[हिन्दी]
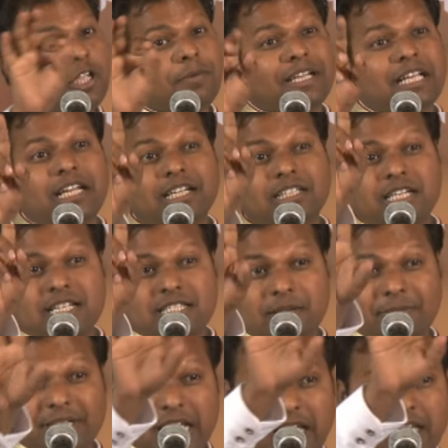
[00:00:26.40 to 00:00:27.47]
वही बजाना जिन्हें
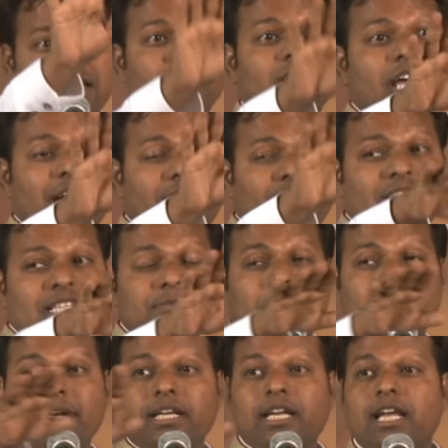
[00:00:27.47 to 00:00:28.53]
समझ आए एडवांस
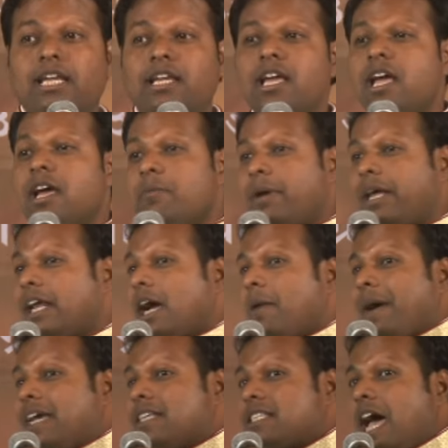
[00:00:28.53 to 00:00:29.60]
पेमेंट नहीं मैंने कहा
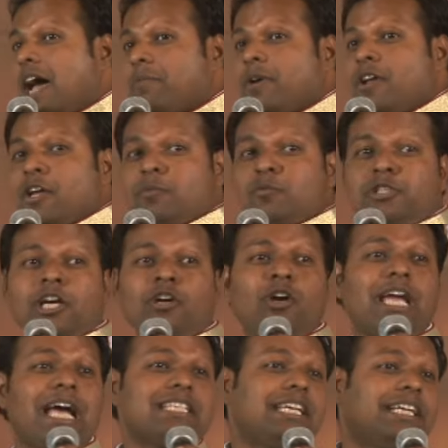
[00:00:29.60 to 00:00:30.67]
भाई साहब मुझे
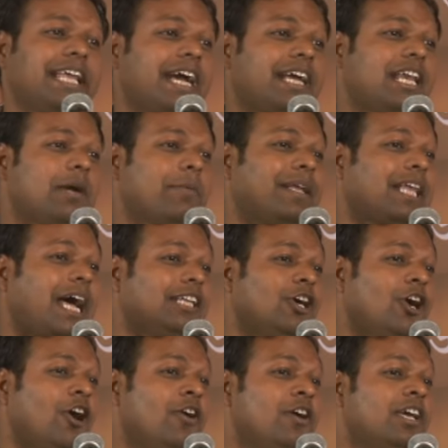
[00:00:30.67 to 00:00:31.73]
कोई ऐसी टेक्निक बता
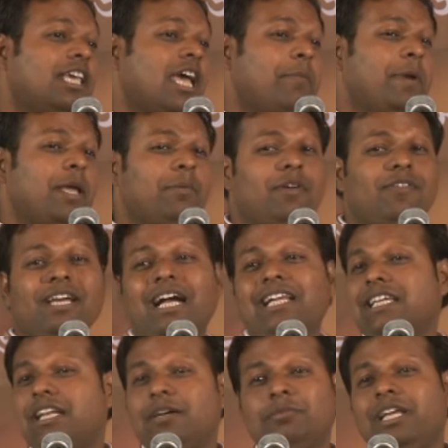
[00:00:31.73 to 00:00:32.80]
दो कि अपनी बीवी का
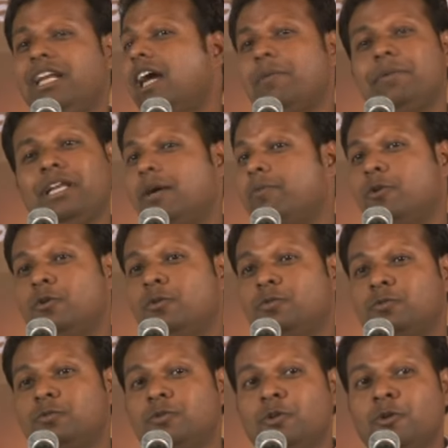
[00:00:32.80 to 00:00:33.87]
जन्मदिन कभी ना भूलूँ
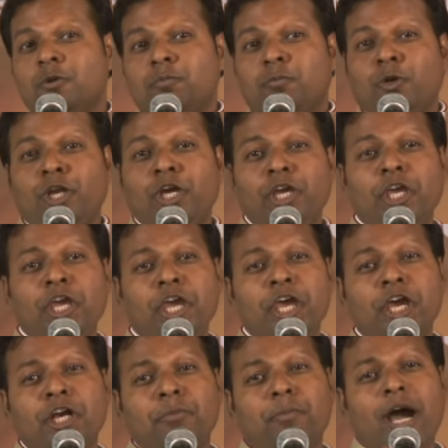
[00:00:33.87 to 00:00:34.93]
बोले
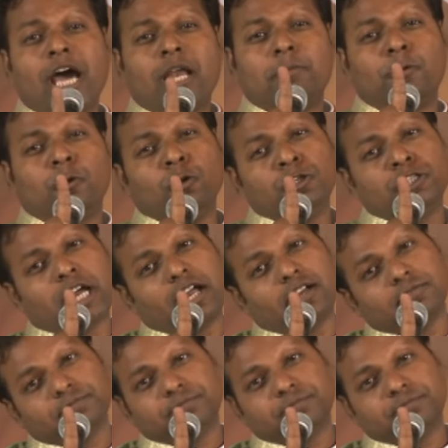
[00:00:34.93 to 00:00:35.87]
एक बार भूल जा